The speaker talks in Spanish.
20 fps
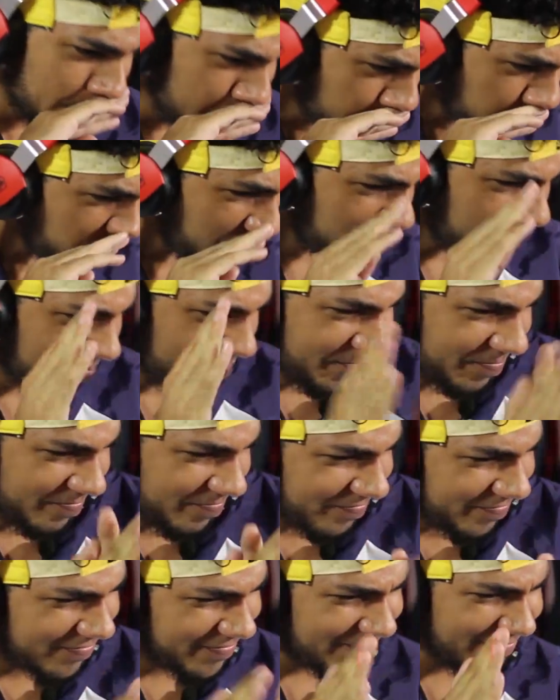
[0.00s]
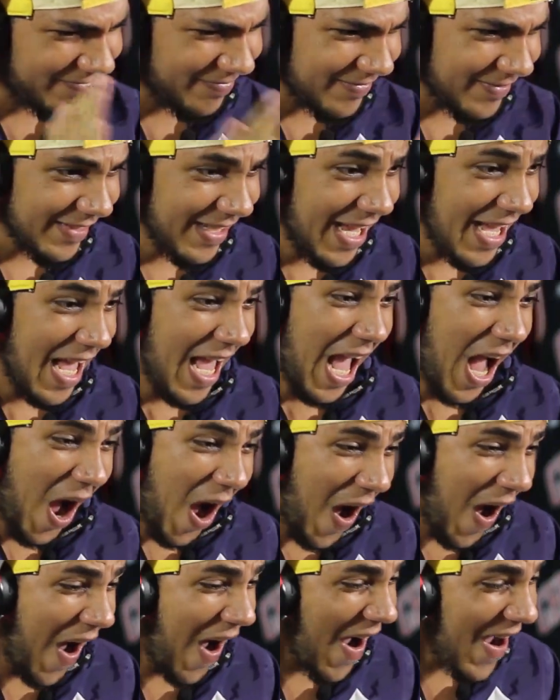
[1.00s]
ustedes, para que se lo gocen Ay, esto es
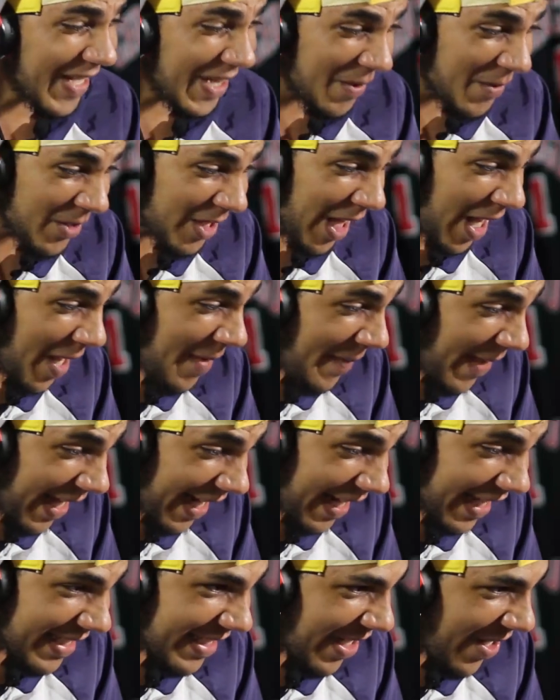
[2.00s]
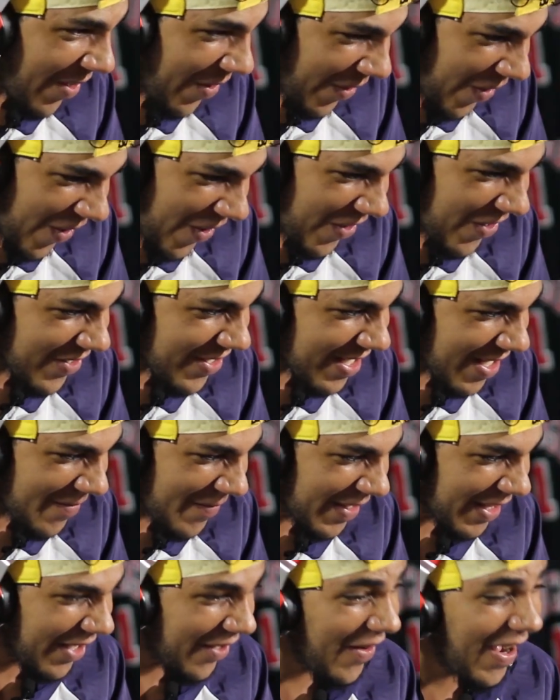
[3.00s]
para ustedes, para que se lo gocen Se
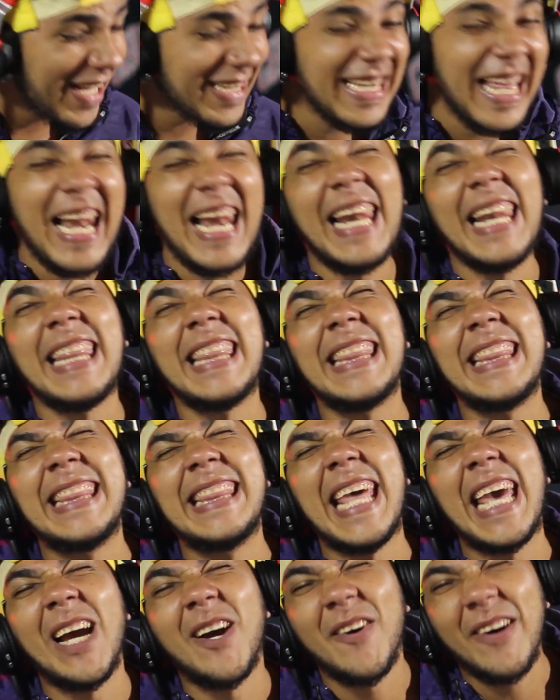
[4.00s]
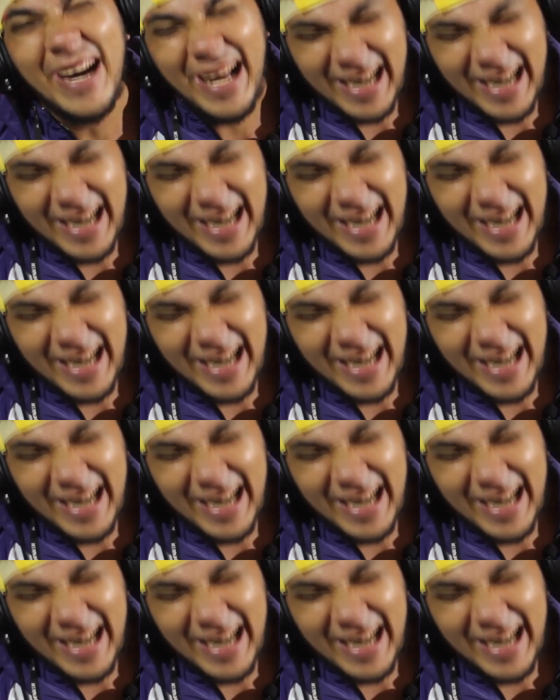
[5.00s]
metieron hasta el teo,